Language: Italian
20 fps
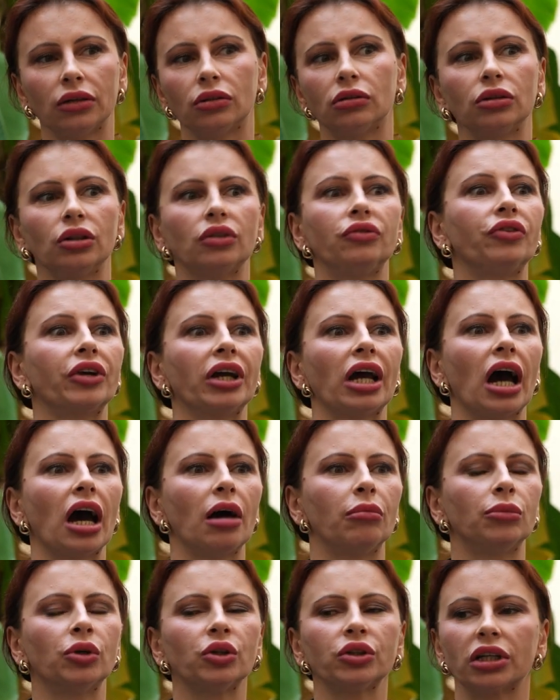noi
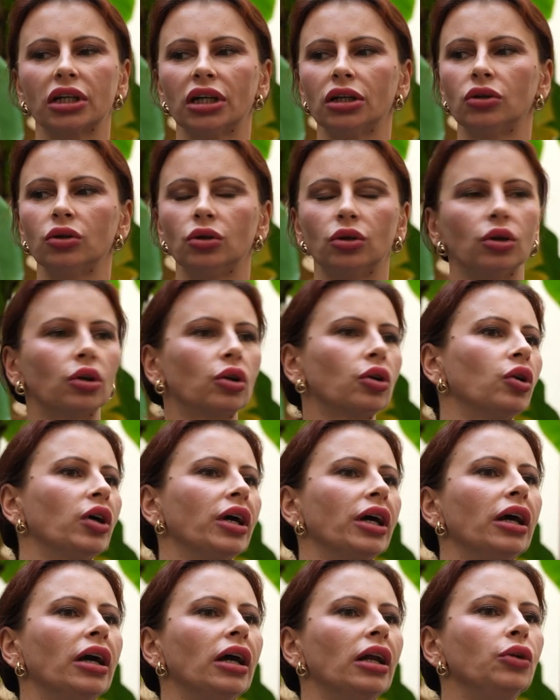offriamo tra loro
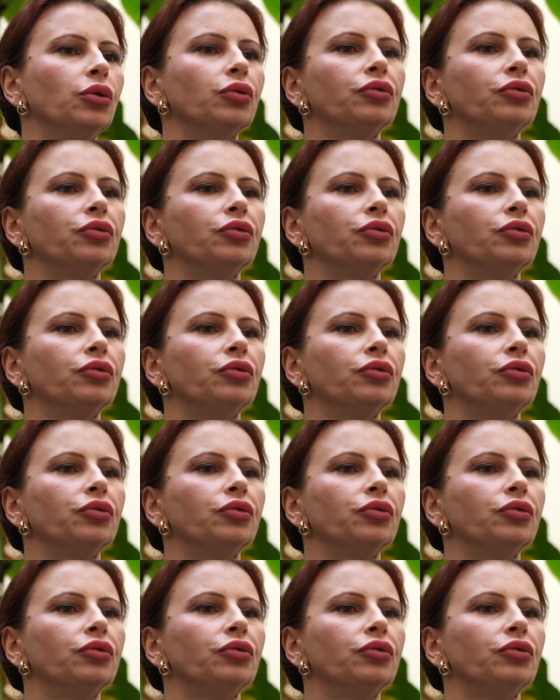e gli